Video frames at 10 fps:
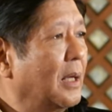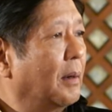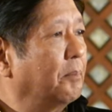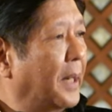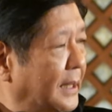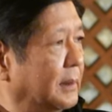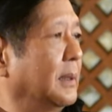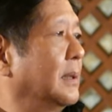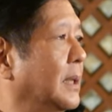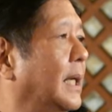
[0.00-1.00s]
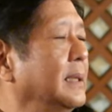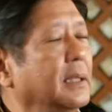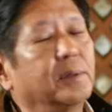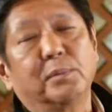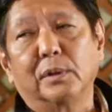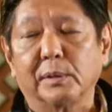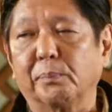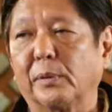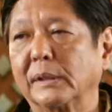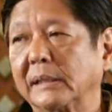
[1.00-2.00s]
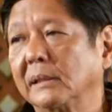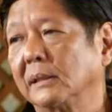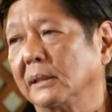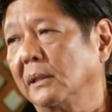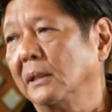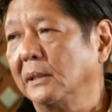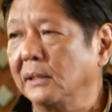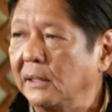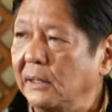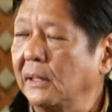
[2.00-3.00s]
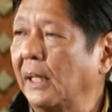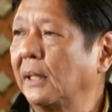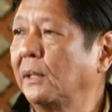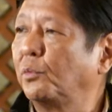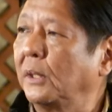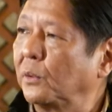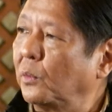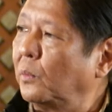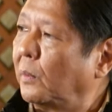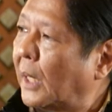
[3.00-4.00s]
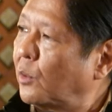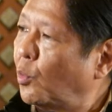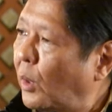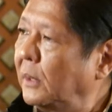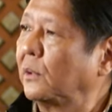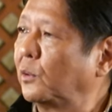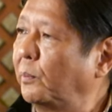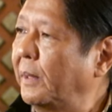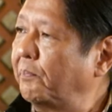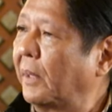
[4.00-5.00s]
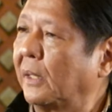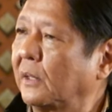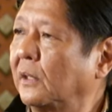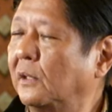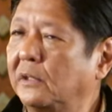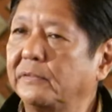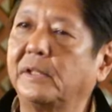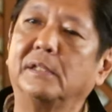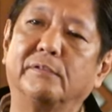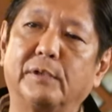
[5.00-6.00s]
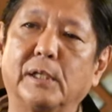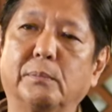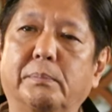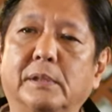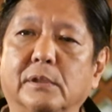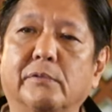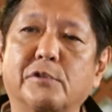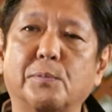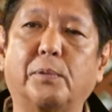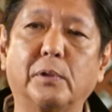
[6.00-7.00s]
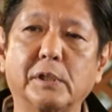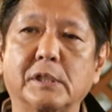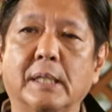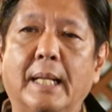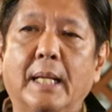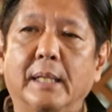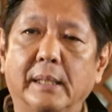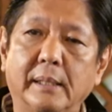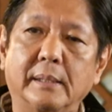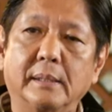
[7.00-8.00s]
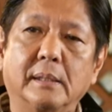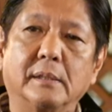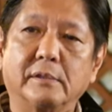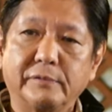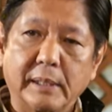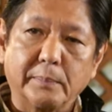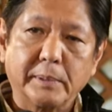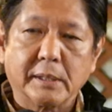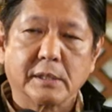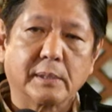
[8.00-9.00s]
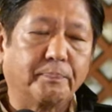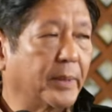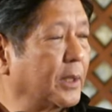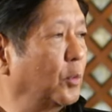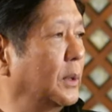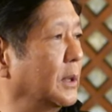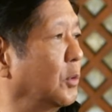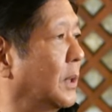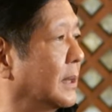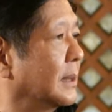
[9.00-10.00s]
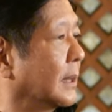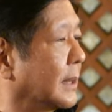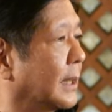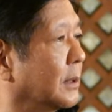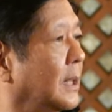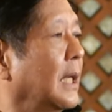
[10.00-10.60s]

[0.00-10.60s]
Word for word: But I think more importantly, I want to I want to be part of the development of sports in the Philippines. Na iwan iwanan na tayo.